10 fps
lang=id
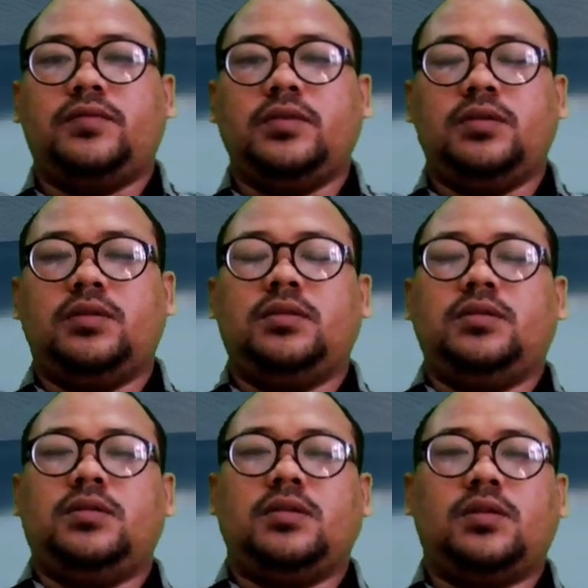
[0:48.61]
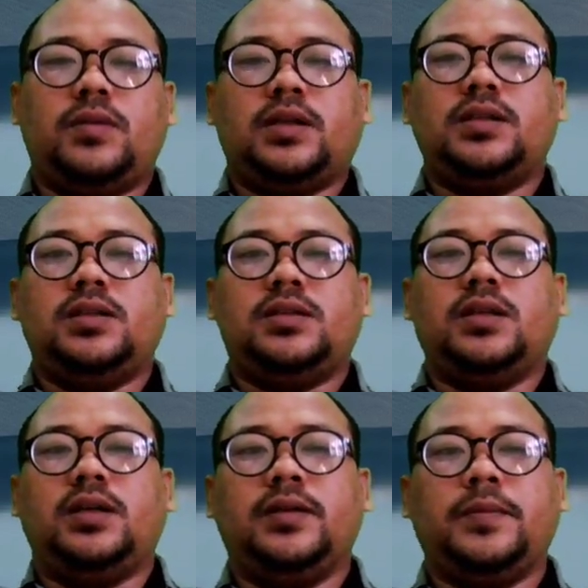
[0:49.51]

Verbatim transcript: footnote otomatis ya